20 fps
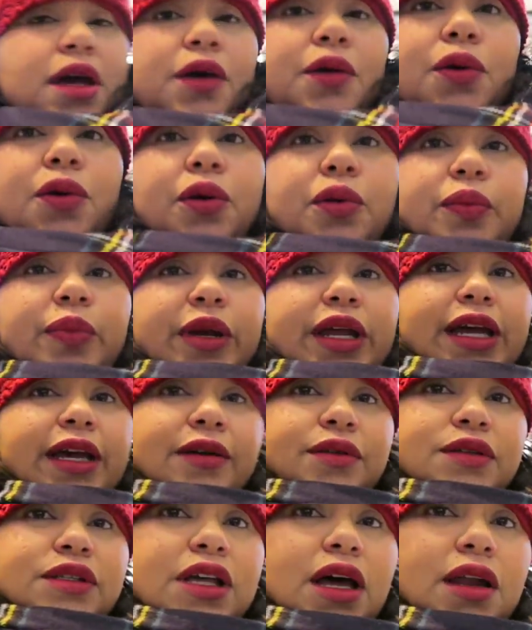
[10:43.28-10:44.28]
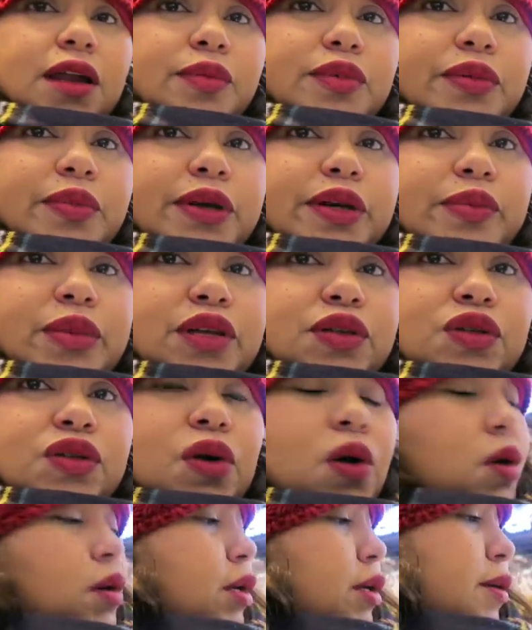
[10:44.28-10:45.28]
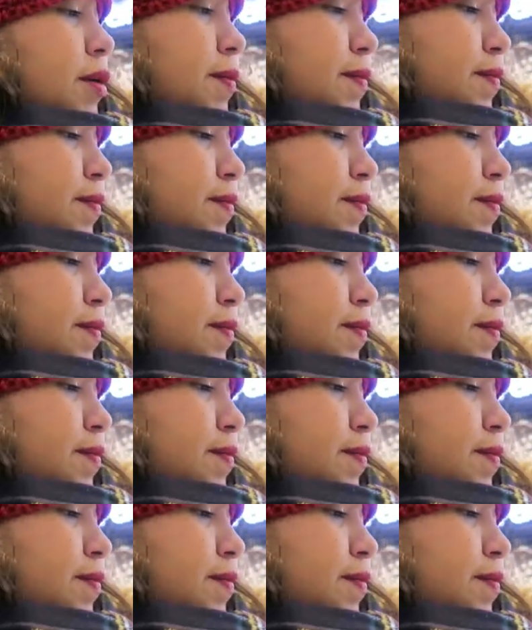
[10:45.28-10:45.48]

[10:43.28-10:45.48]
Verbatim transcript: Eu comprei o salame pra minha sogra.